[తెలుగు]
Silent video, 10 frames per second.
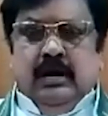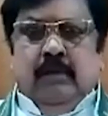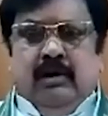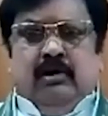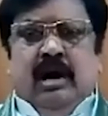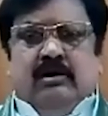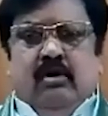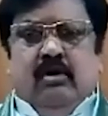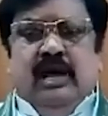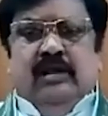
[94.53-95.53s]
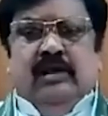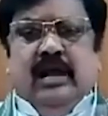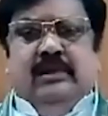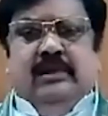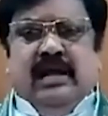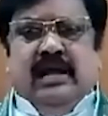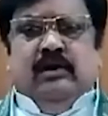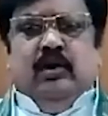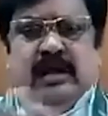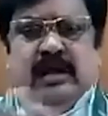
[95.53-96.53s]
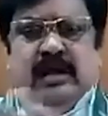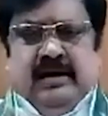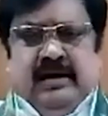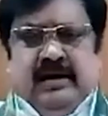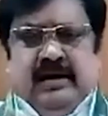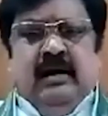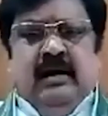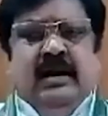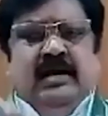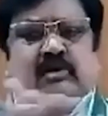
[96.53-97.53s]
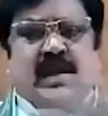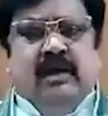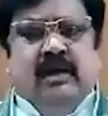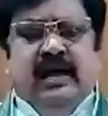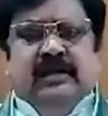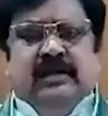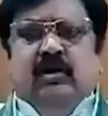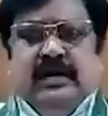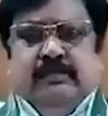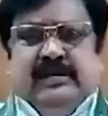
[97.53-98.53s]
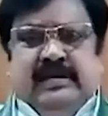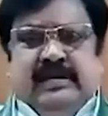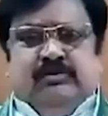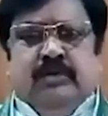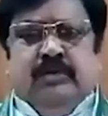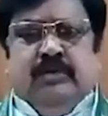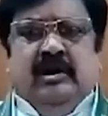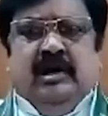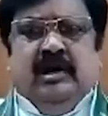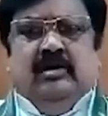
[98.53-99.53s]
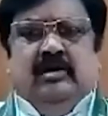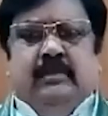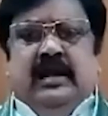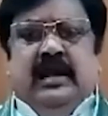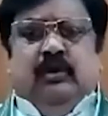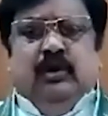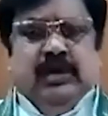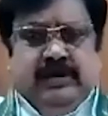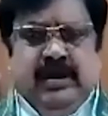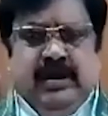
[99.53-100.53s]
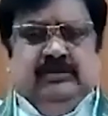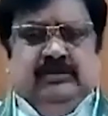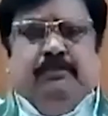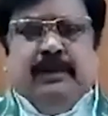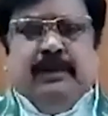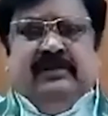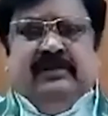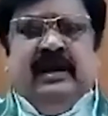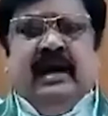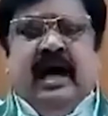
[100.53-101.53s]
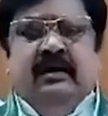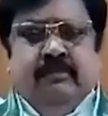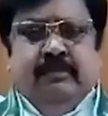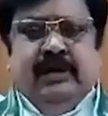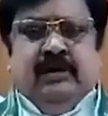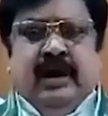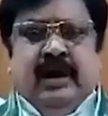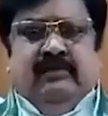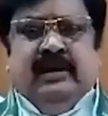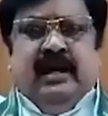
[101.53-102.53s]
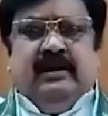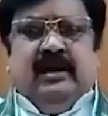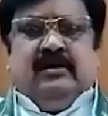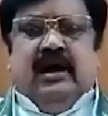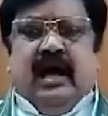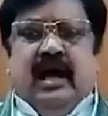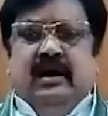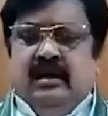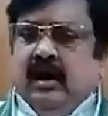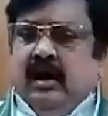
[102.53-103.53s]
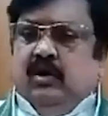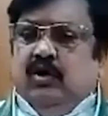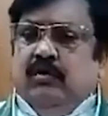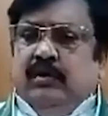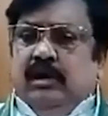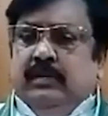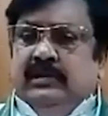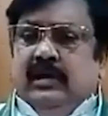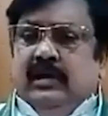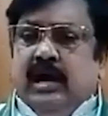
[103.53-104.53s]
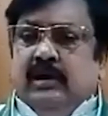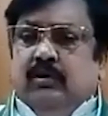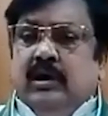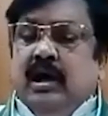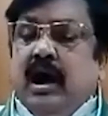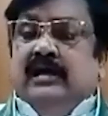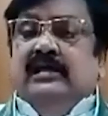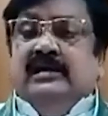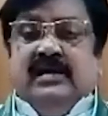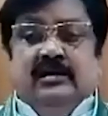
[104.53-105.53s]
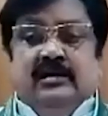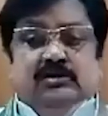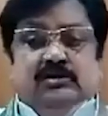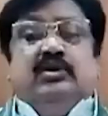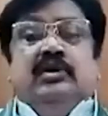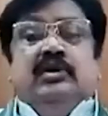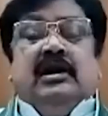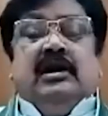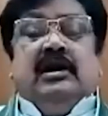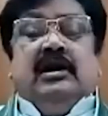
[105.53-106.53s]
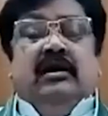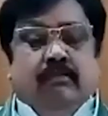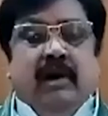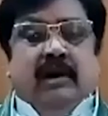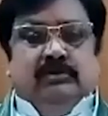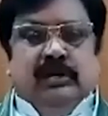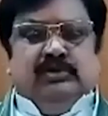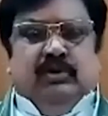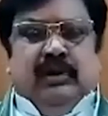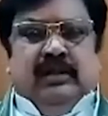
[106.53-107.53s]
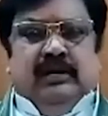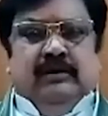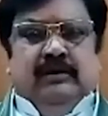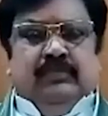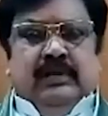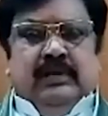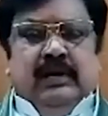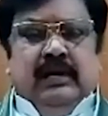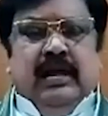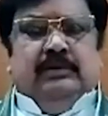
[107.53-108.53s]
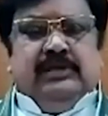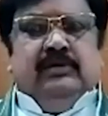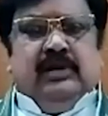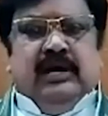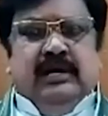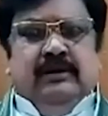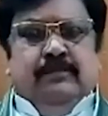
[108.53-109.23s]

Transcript: పౌర హక్కు లేదు ఏమీ లేదు రాజ్యాంగం లేదు ఏమీ లేదు ప్రజాస్వామ్యం లేదు ఏమీ లేదు నేను చెప్పిన విధంగా మీరు నడవండి అన్నట్లుగా గౌరవ ముఖ్యమంత్రి గారు ఆదేశాలు ఇస్తున్నట్లుగా మాకు తెలుస్తున్నది లేకపోతే ఎందుకండి